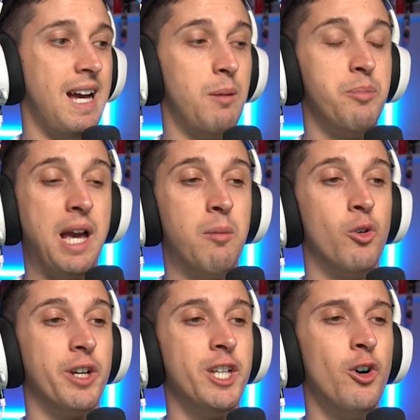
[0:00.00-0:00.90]

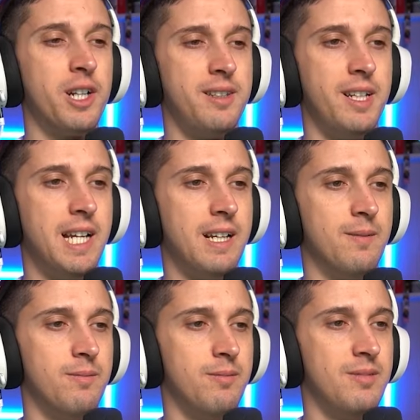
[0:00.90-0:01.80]
Abbiamo in ordine
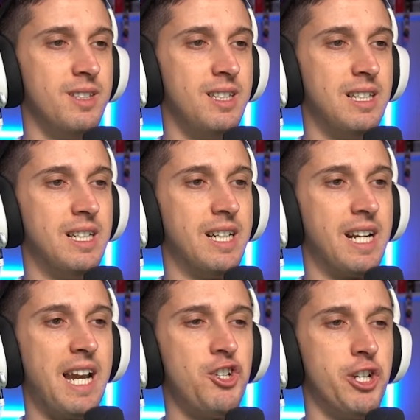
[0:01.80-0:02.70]

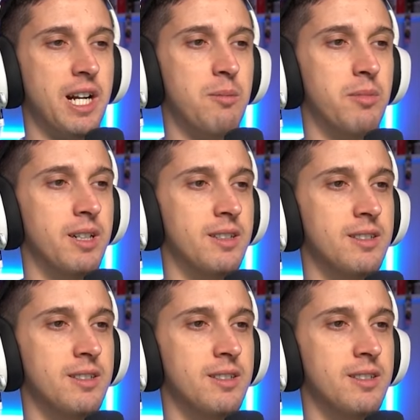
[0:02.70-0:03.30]
Reshiram.